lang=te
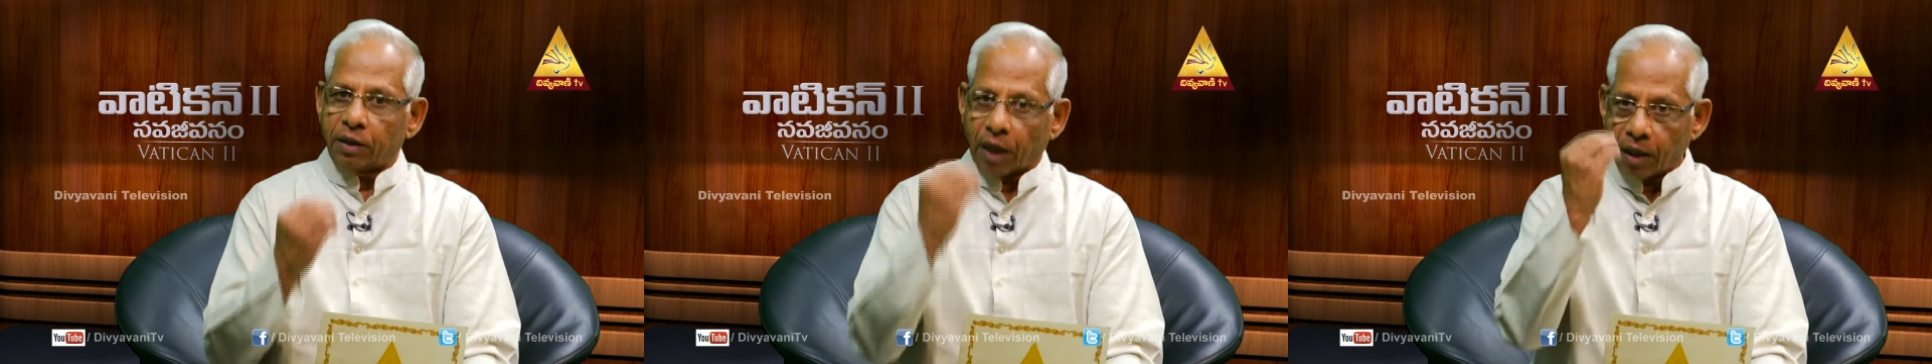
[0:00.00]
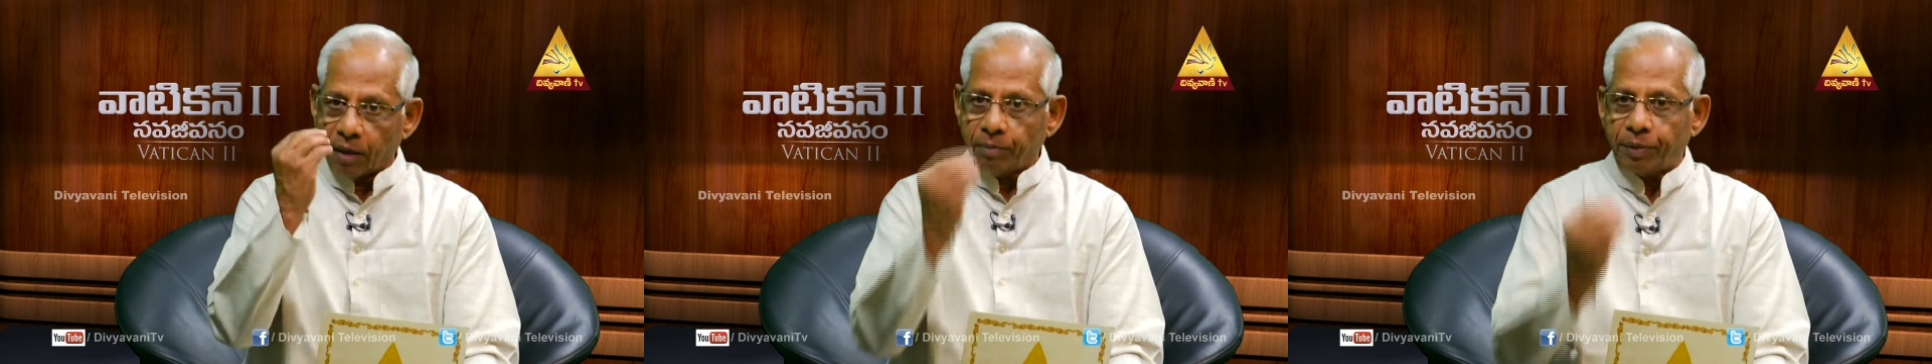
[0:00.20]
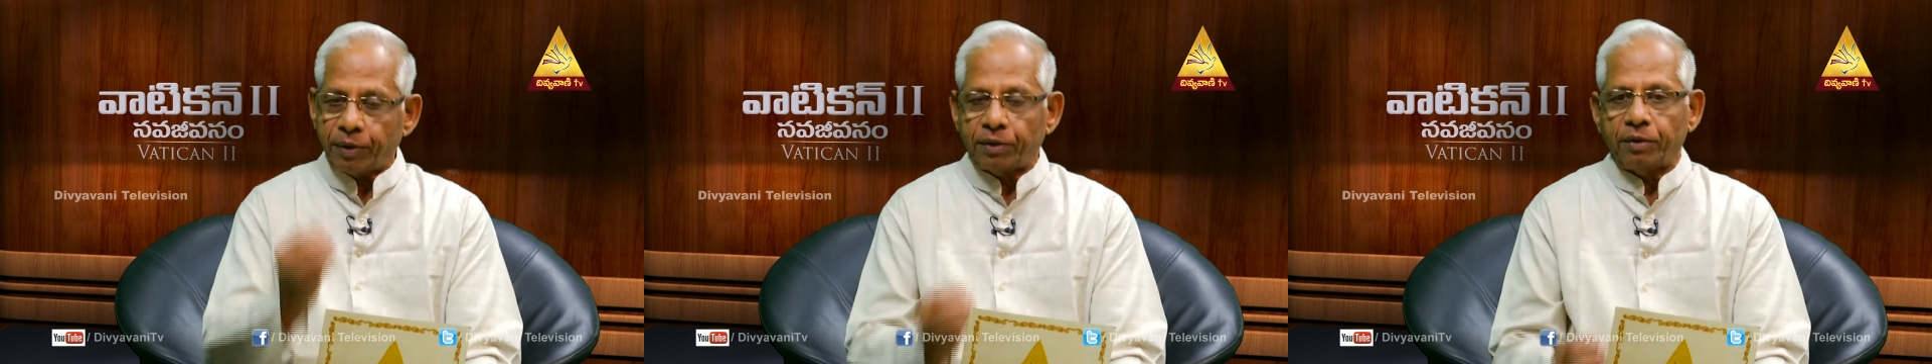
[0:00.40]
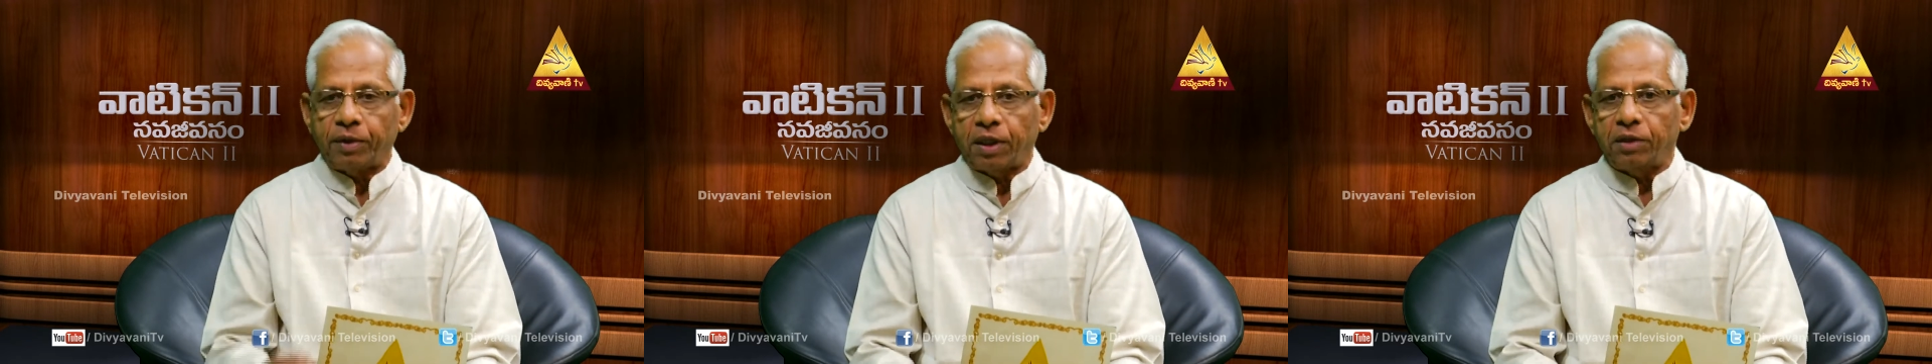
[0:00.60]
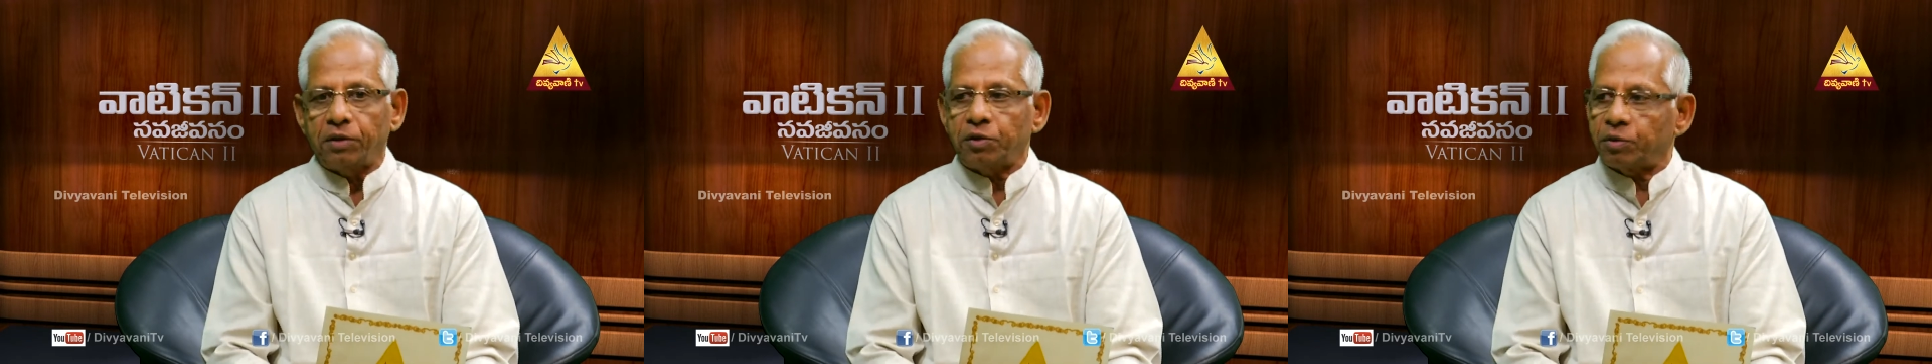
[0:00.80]
తలంపు
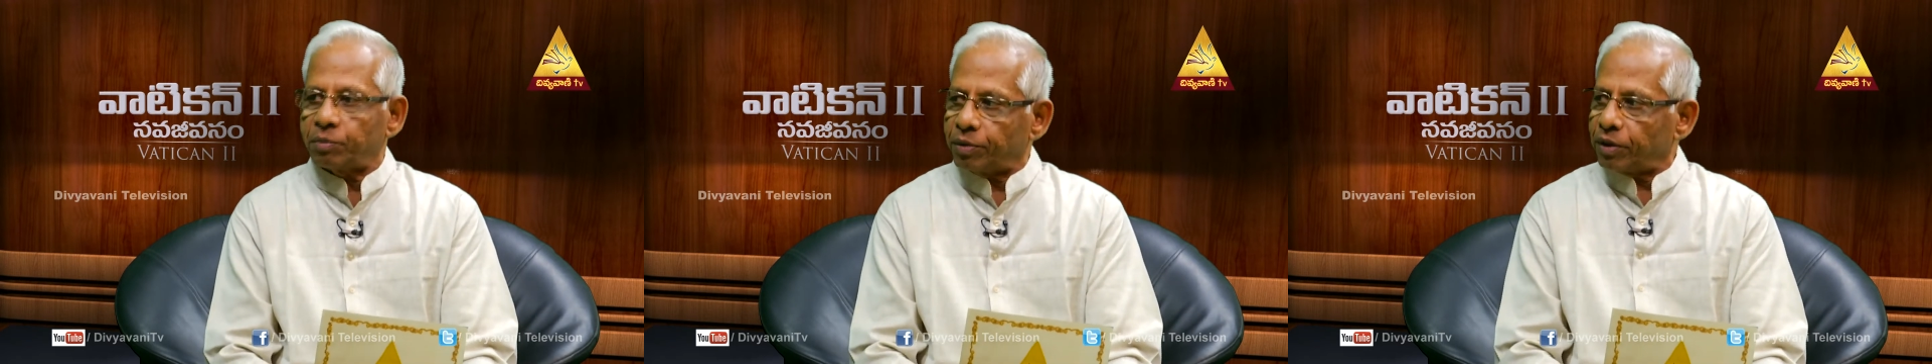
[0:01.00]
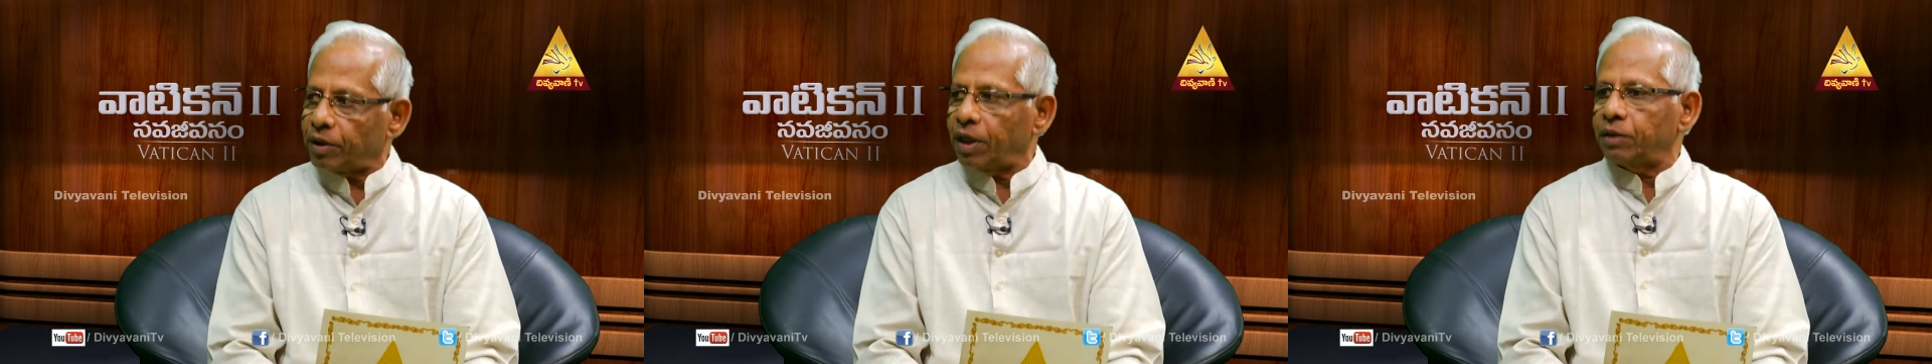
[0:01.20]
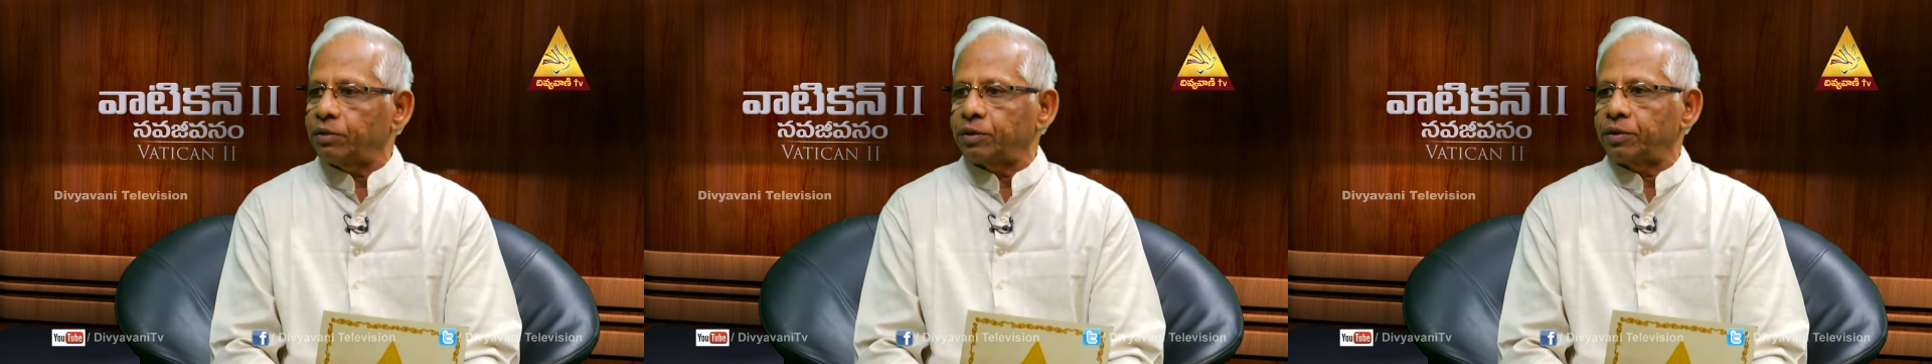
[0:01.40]
కూడాను శుభ్రంగా